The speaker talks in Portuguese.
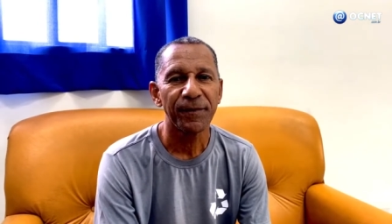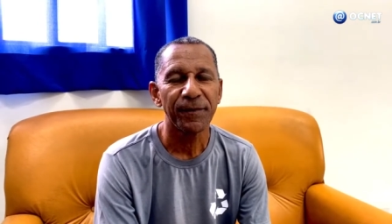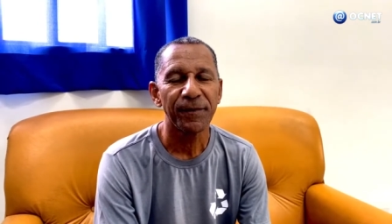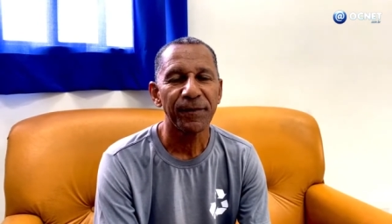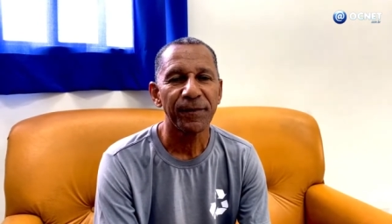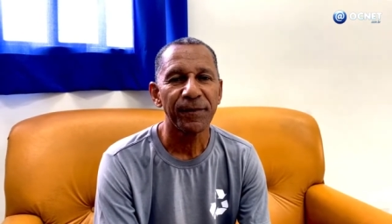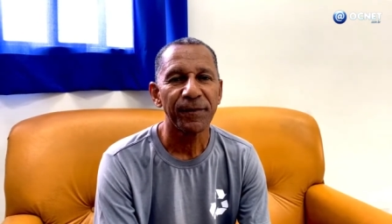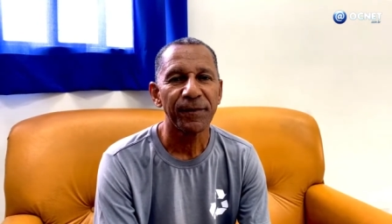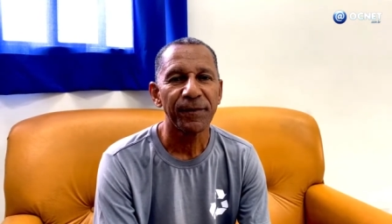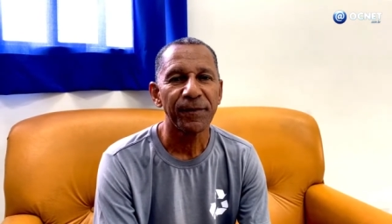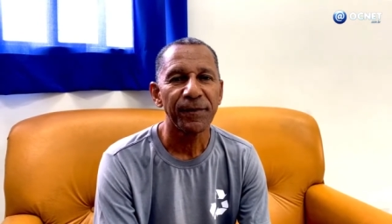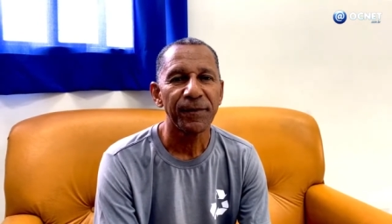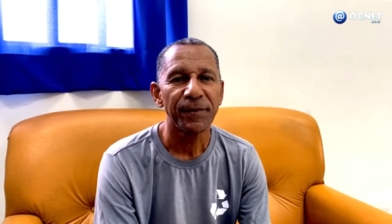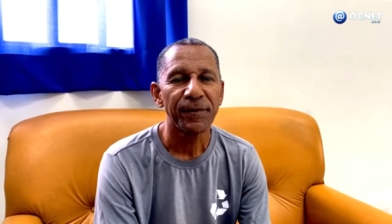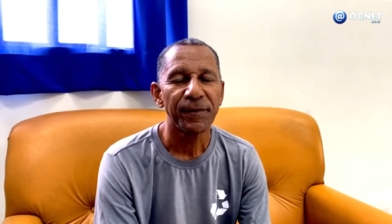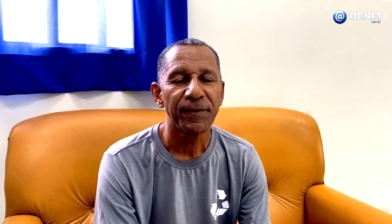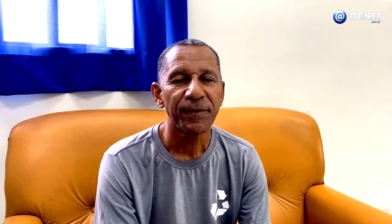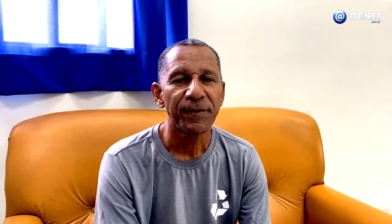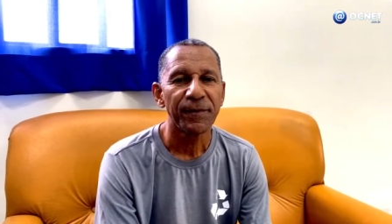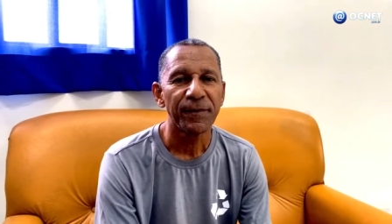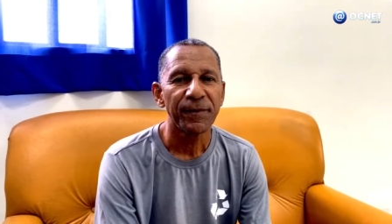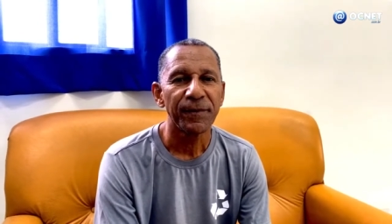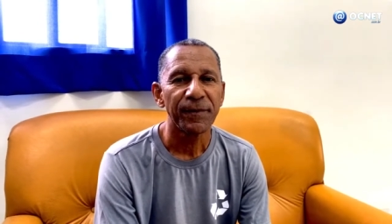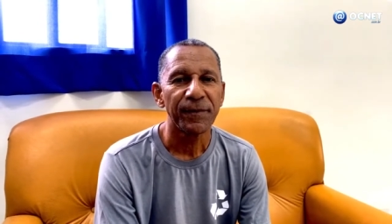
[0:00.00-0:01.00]
o
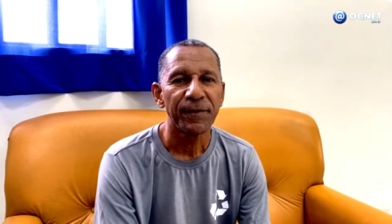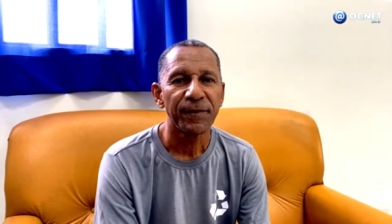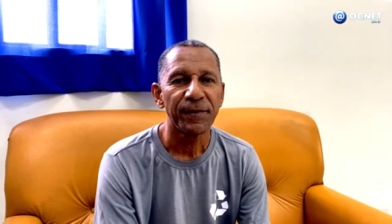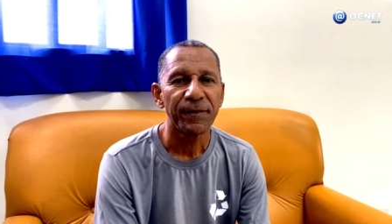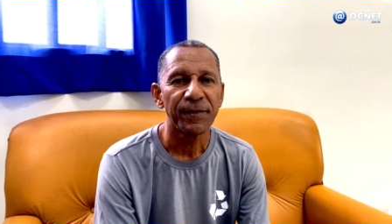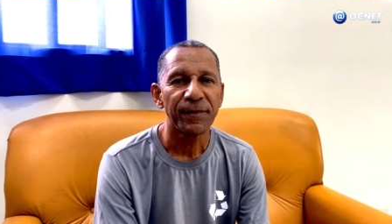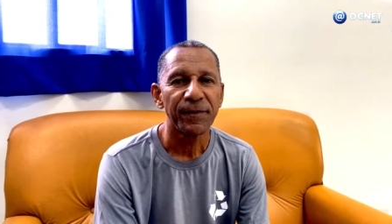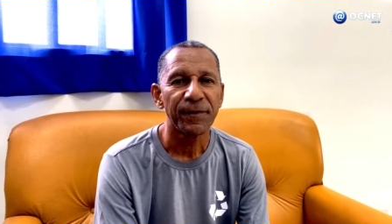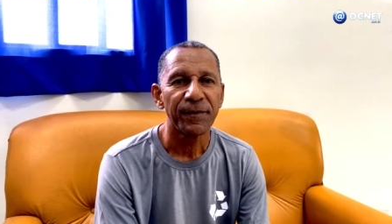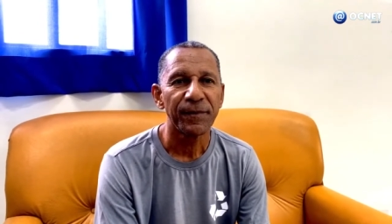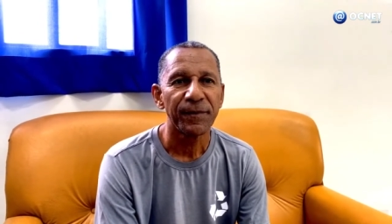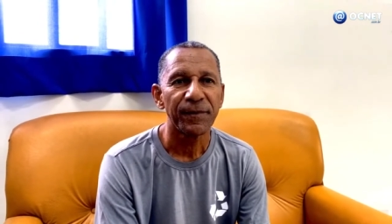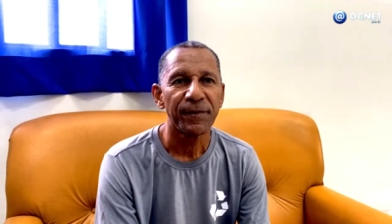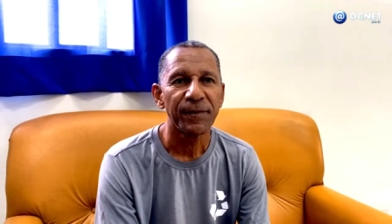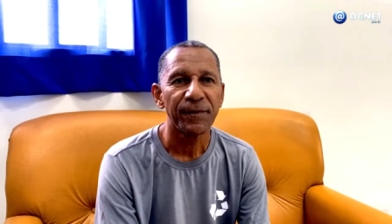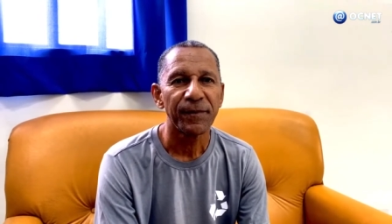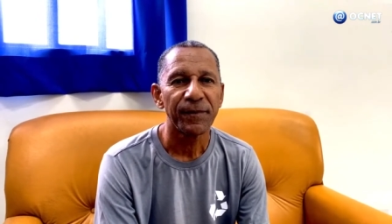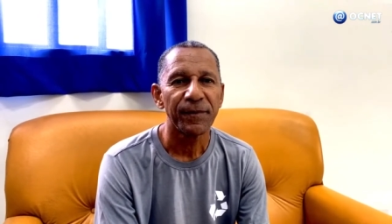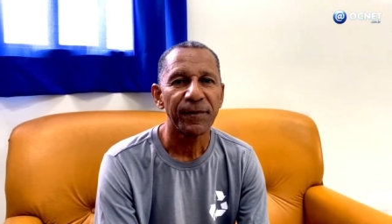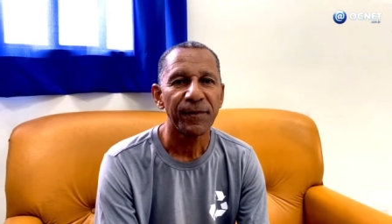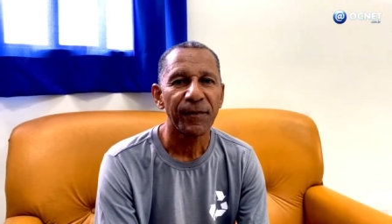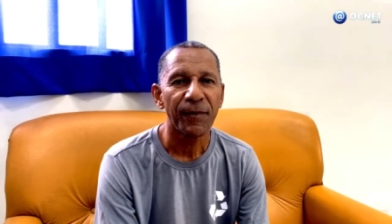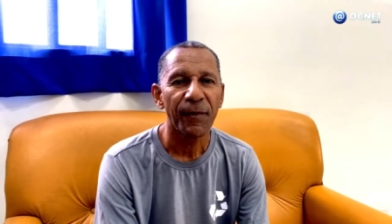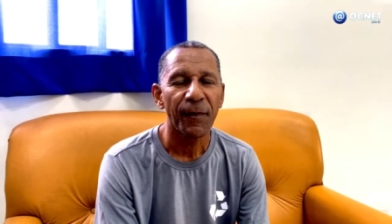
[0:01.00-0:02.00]
pessoal faz o que? Passa
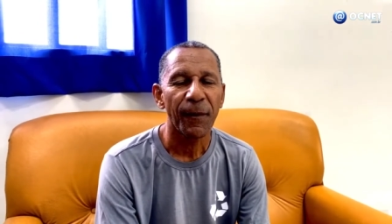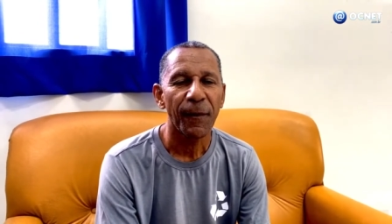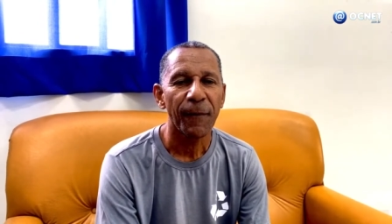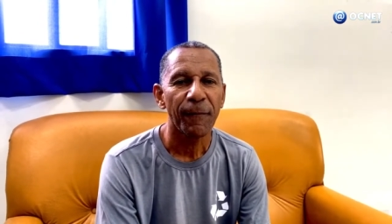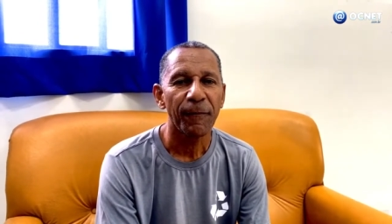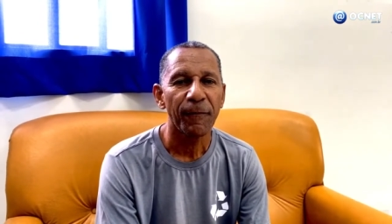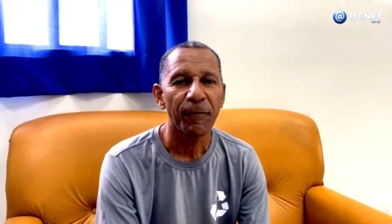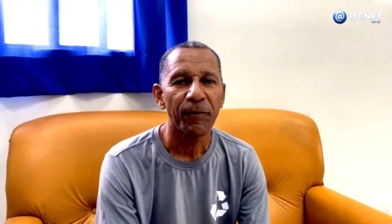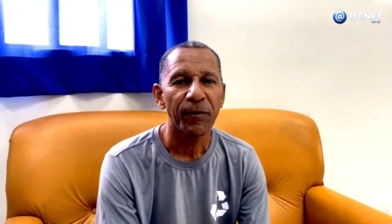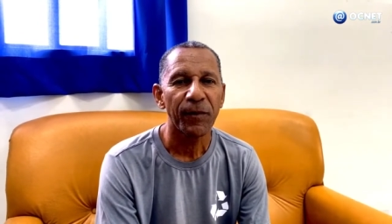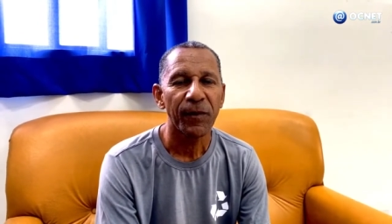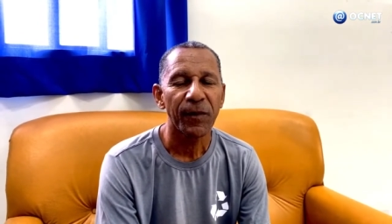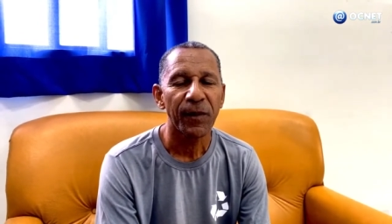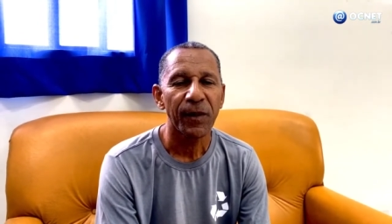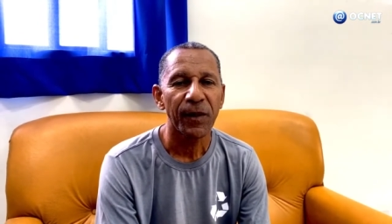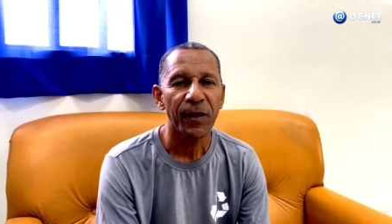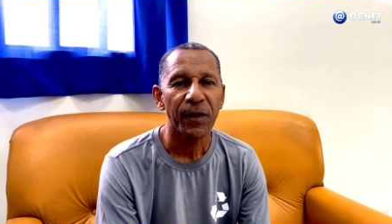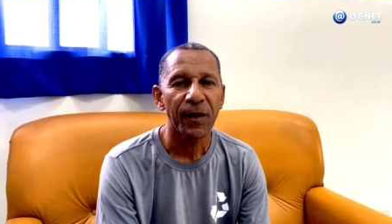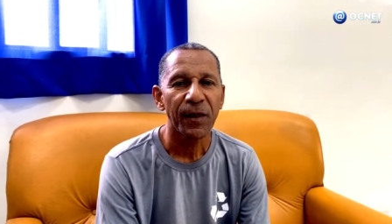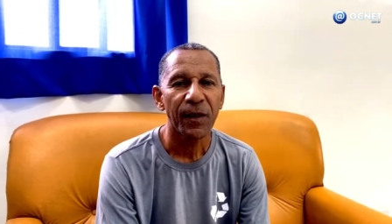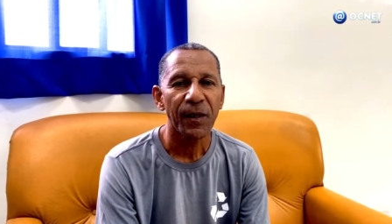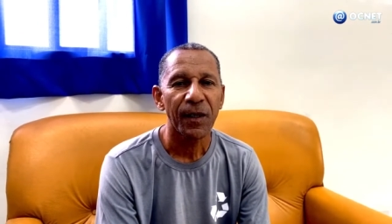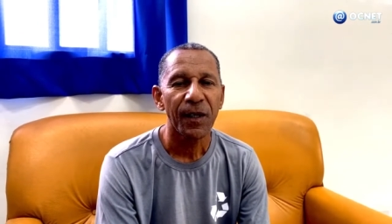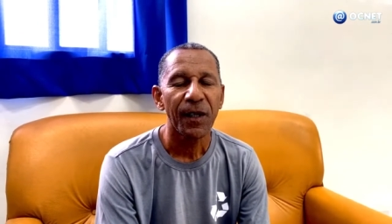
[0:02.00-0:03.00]
antes da reciclagem?